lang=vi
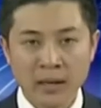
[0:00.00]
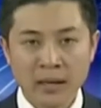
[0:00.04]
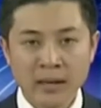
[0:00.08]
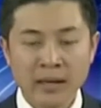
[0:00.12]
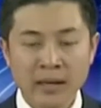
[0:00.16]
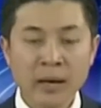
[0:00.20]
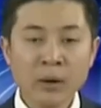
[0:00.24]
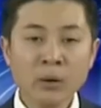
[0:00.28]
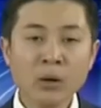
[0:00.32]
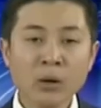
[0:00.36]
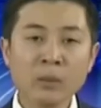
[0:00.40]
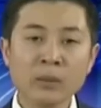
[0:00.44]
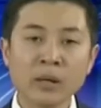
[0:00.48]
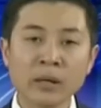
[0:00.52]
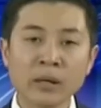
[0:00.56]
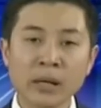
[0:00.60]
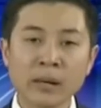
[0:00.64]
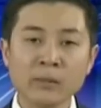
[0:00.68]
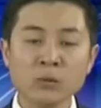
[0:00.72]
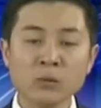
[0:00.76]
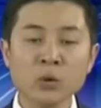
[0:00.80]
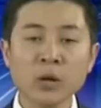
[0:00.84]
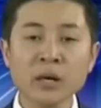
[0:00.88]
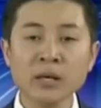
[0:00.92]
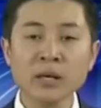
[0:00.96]
nếu không được
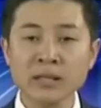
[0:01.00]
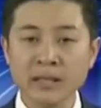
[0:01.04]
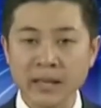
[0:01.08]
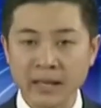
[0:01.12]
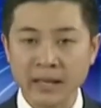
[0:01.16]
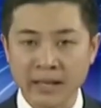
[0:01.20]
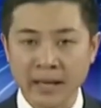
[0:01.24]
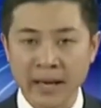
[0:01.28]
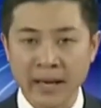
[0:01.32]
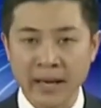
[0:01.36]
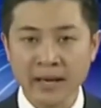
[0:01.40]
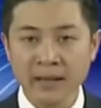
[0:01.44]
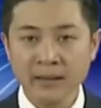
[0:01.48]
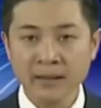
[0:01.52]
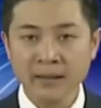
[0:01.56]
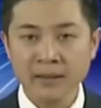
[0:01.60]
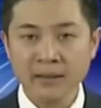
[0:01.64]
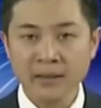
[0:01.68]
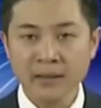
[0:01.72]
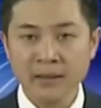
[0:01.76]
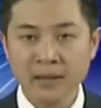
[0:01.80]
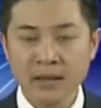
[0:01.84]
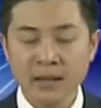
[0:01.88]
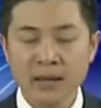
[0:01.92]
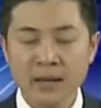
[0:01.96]
kiểm soát chặt chẽ.
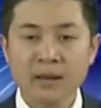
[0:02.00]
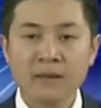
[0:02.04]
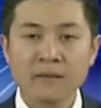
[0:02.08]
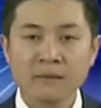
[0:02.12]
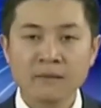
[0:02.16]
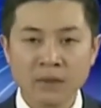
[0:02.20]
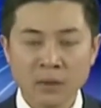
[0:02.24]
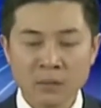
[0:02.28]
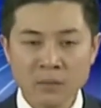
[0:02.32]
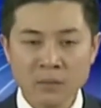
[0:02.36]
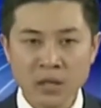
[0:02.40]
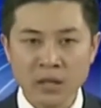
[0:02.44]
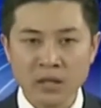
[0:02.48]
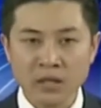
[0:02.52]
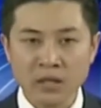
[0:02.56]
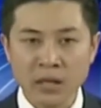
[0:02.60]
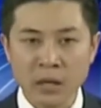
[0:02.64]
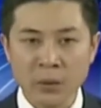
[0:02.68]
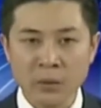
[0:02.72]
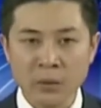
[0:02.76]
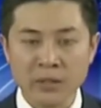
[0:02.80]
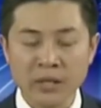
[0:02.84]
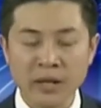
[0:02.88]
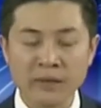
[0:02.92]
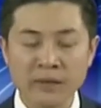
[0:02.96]
Phóng sự
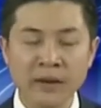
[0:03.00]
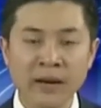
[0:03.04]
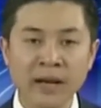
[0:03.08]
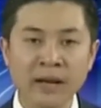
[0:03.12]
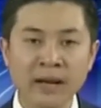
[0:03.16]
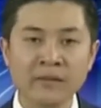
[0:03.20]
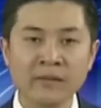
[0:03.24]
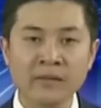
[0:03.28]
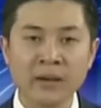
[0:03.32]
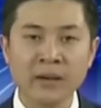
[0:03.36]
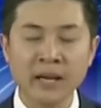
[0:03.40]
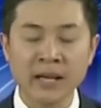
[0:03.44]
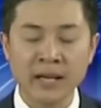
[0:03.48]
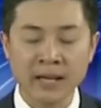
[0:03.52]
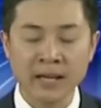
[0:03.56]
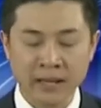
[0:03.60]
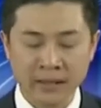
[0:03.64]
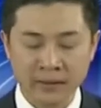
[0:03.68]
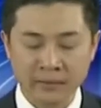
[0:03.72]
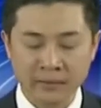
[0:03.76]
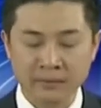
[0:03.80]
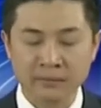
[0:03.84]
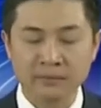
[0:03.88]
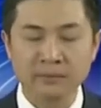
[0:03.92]
sau sẽ phản ánh vấn đề này.